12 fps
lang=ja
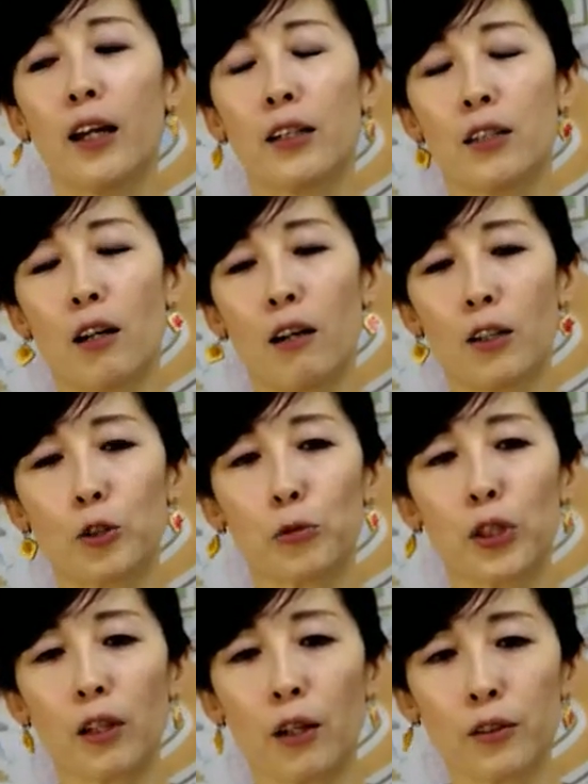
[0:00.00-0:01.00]
いやーと
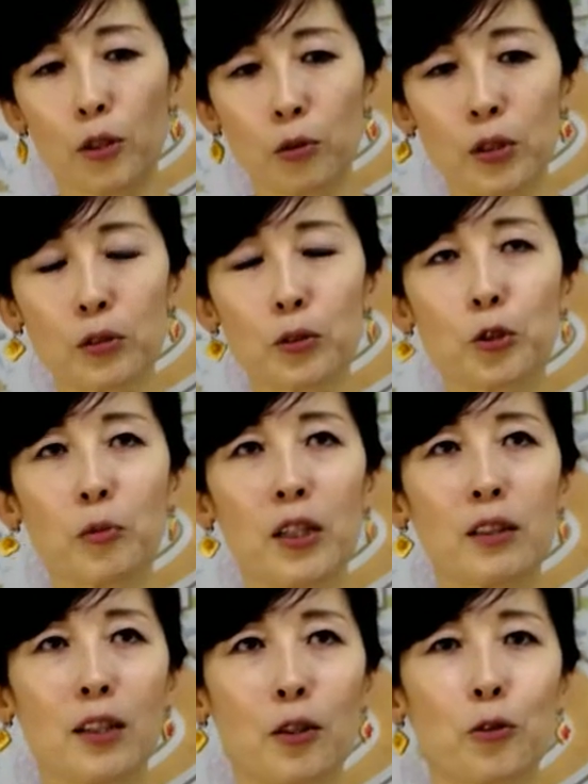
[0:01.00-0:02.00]
思って、なんでこんな盗ま
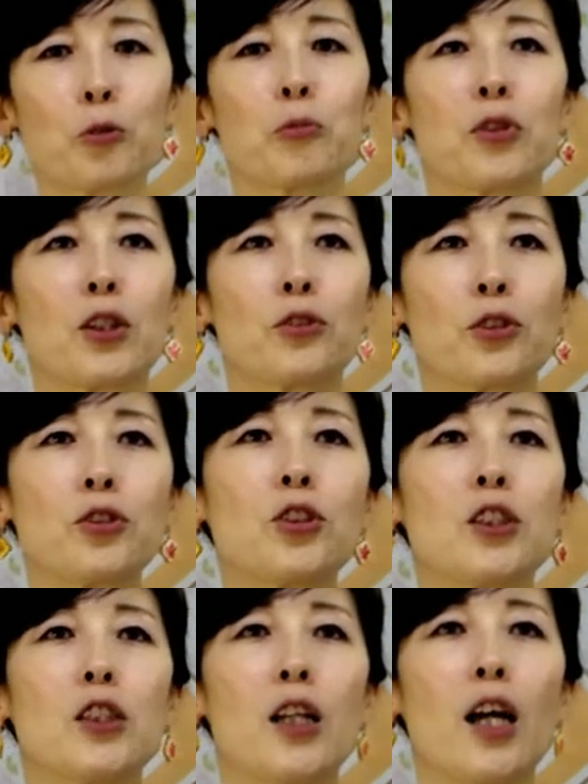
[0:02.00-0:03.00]
れるんだろうと思って主
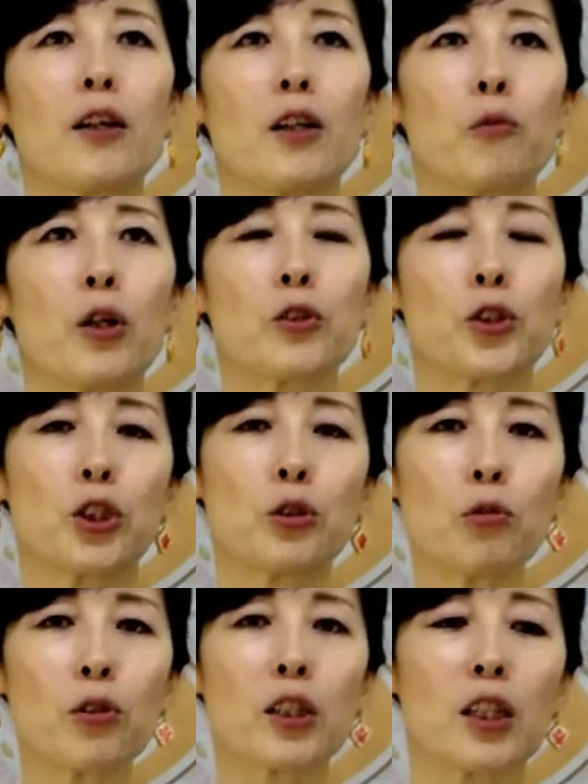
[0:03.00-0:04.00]
人にね、いやな静
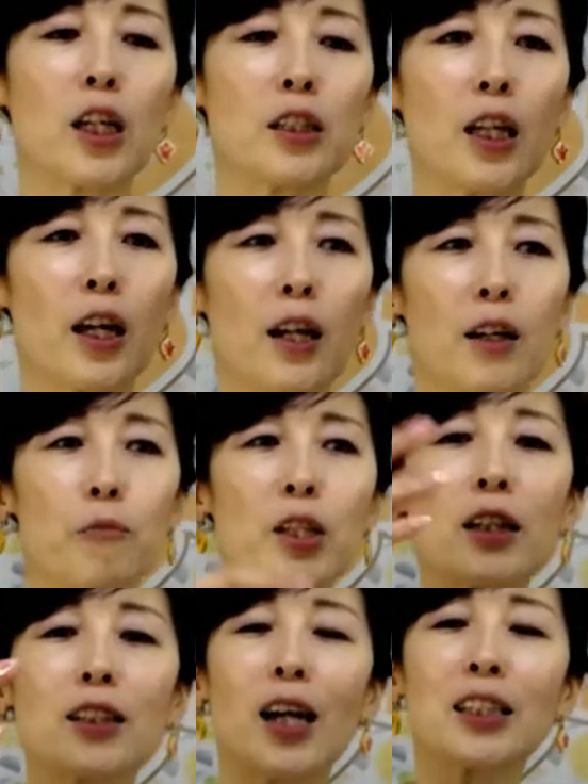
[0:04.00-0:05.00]
岡って何みん
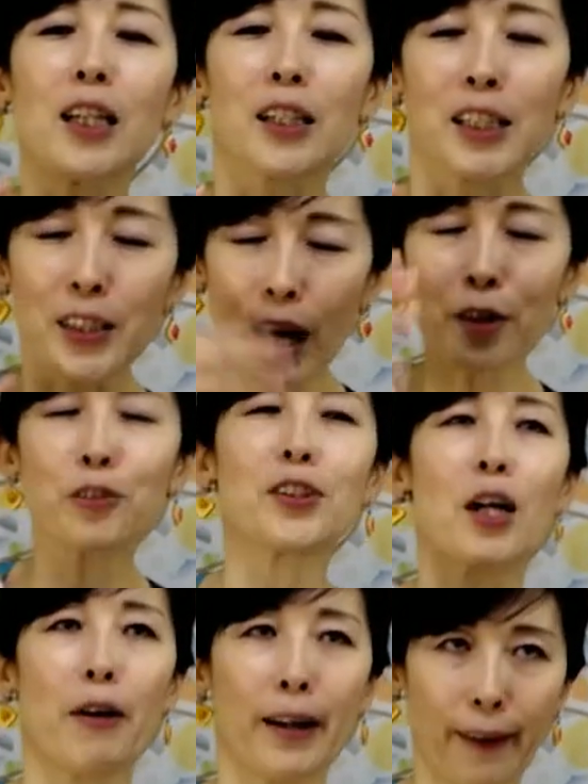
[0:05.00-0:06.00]
な傘リサイクル
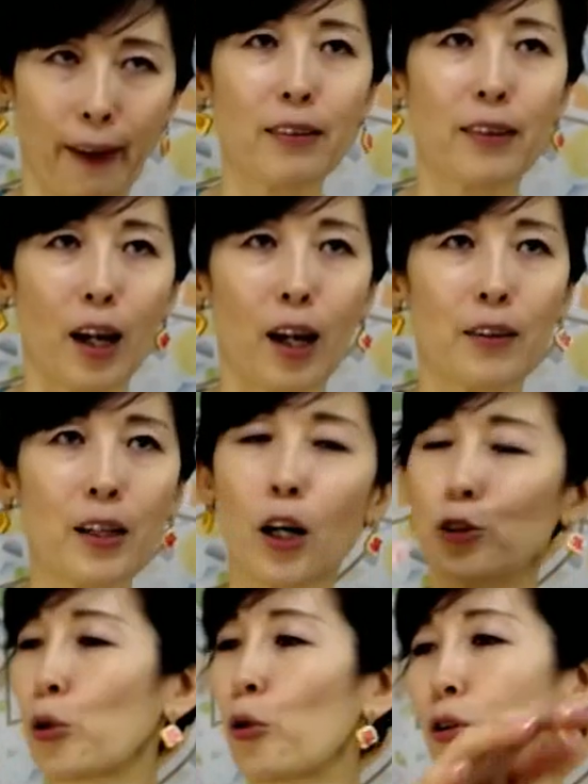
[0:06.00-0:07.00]
なわけって、なん
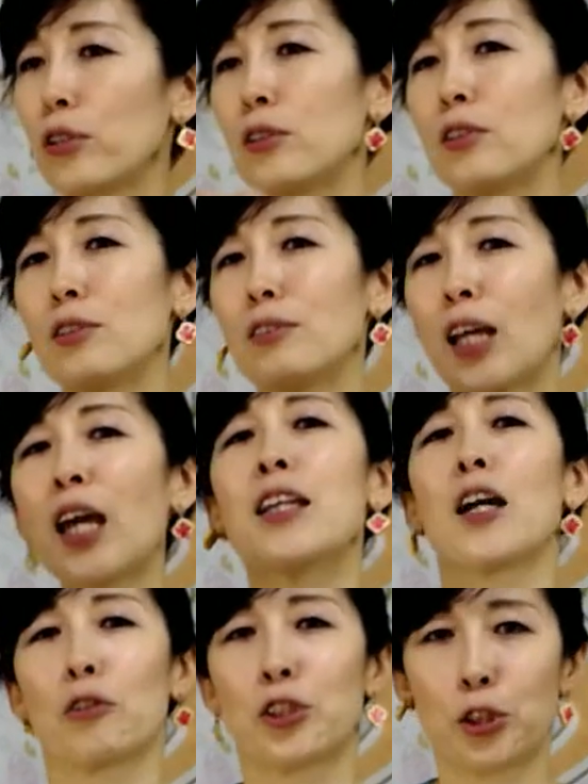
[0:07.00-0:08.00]
かそういう県
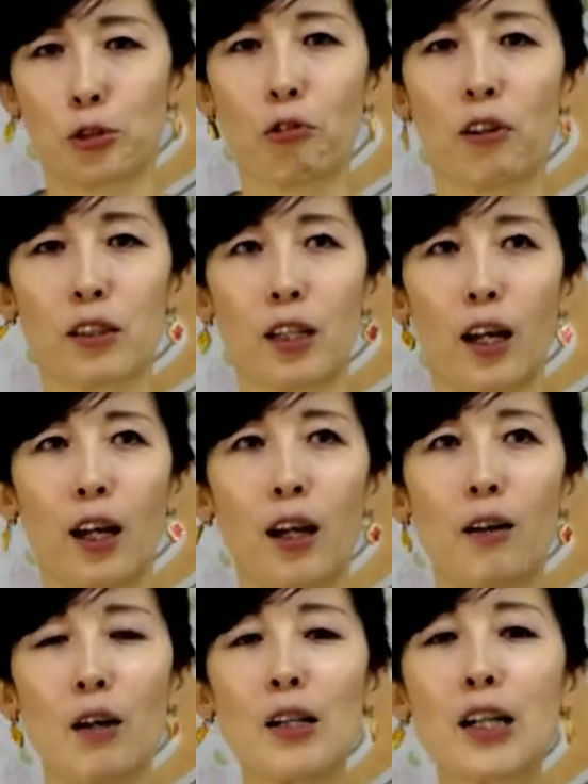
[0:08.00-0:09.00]
なの静岡って、
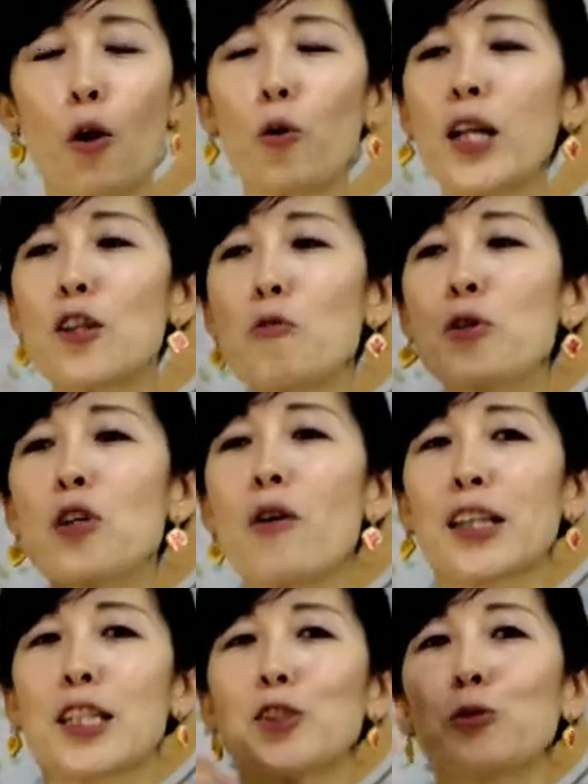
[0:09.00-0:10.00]
あなんか俺のものは
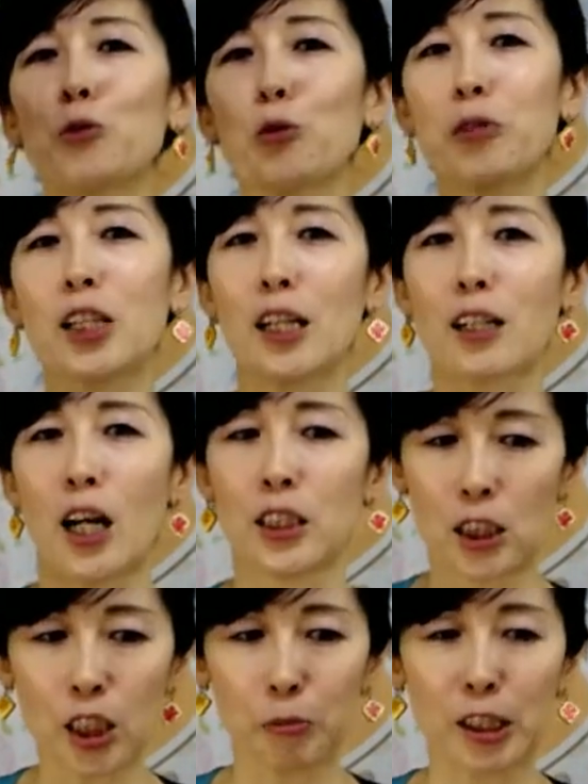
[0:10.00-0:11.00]
私のものみたいな感
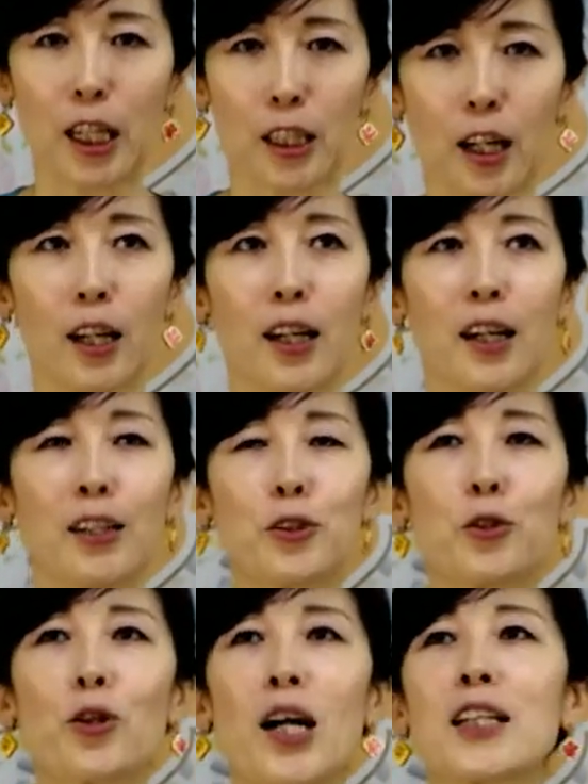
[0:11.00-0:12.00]
じみたいな
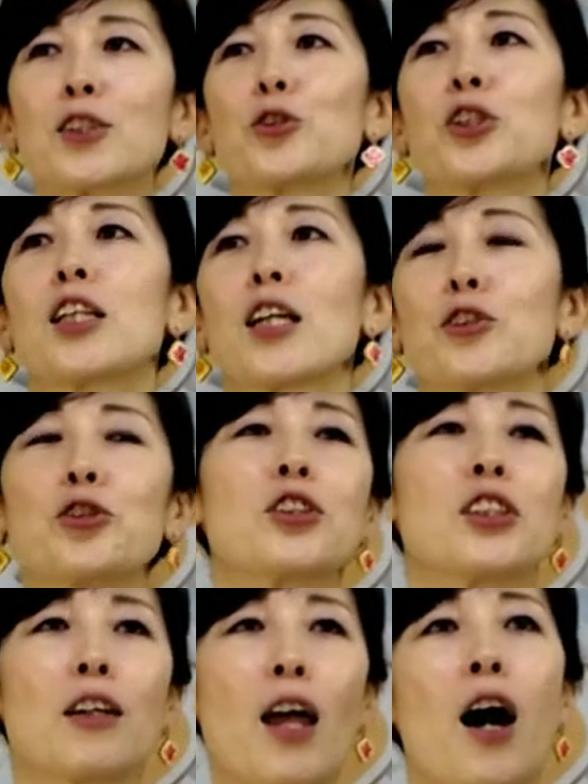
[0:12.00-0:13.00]
という話をしてたら、主
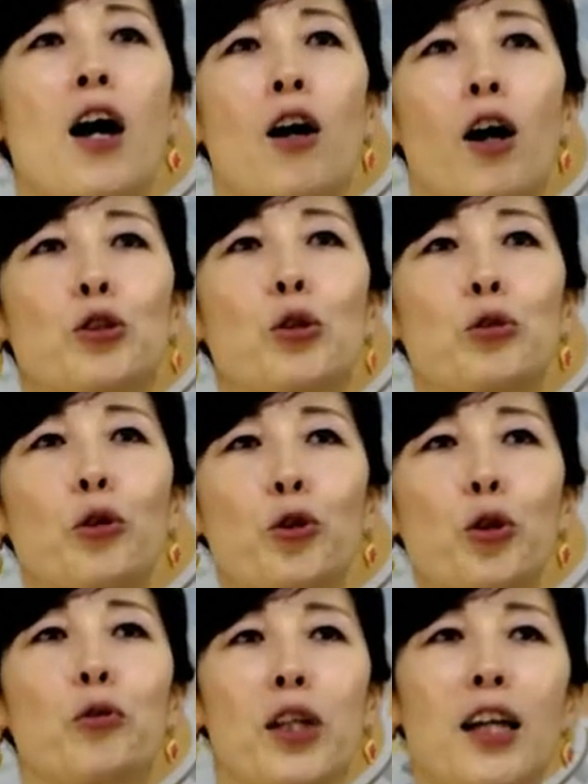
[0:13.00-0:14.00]
人がね「あそうそう
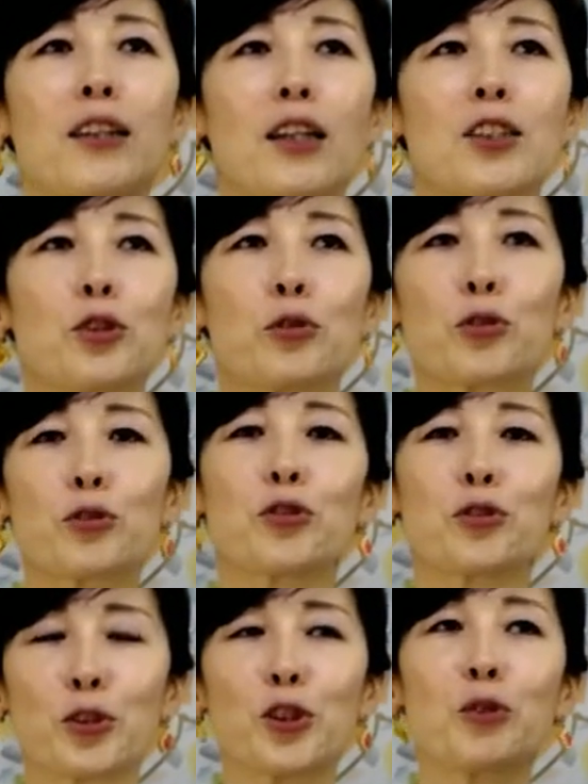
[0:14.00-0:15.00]
今日ね」って、仕事中
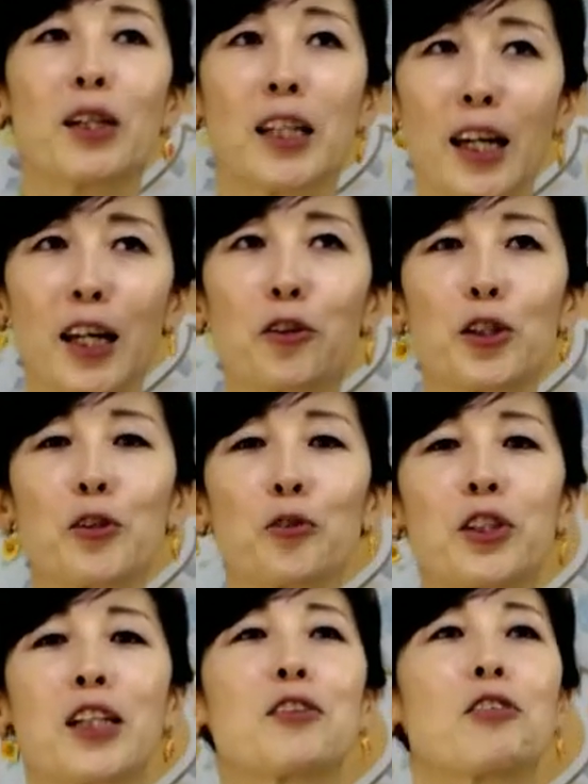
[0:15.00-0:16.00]
車ね営業で乗っ
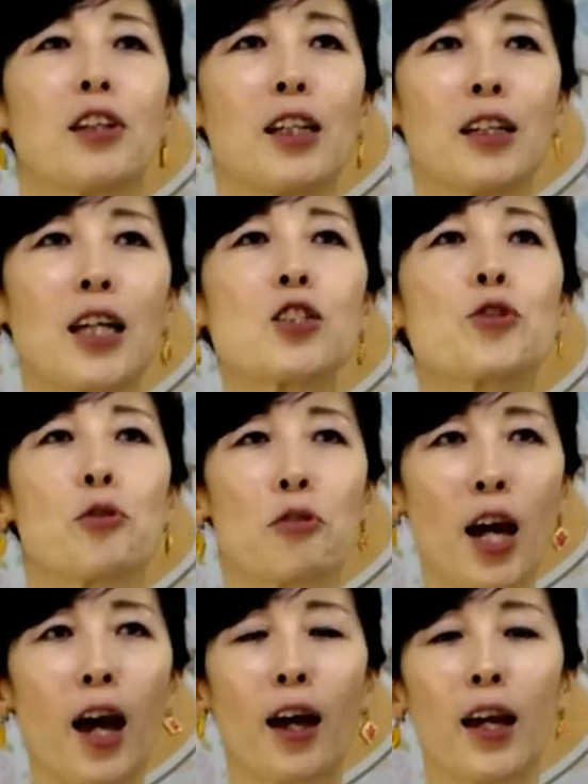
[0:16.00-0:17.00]
てた時にラジオ
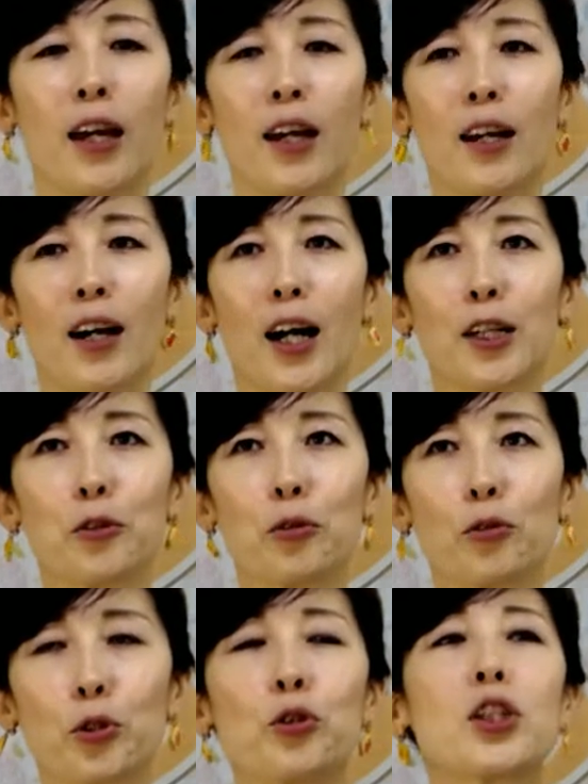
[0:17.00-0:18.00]
であ
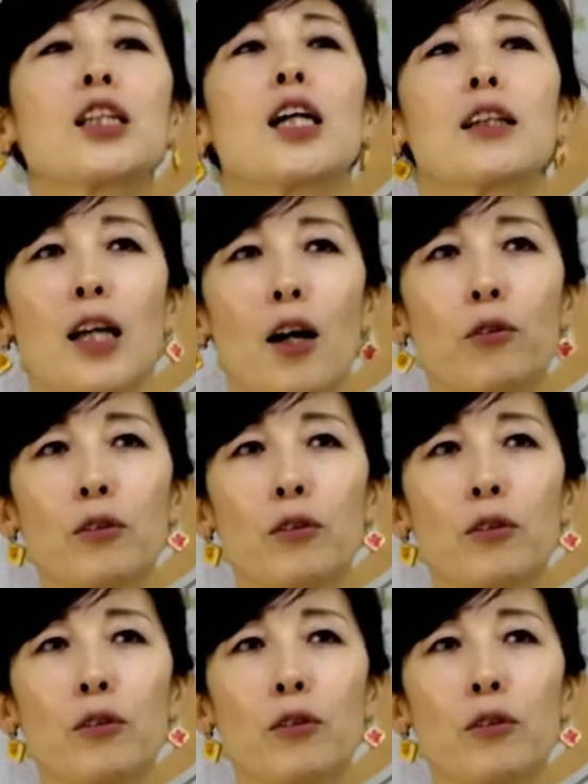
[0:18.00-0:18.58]
の言ってたって、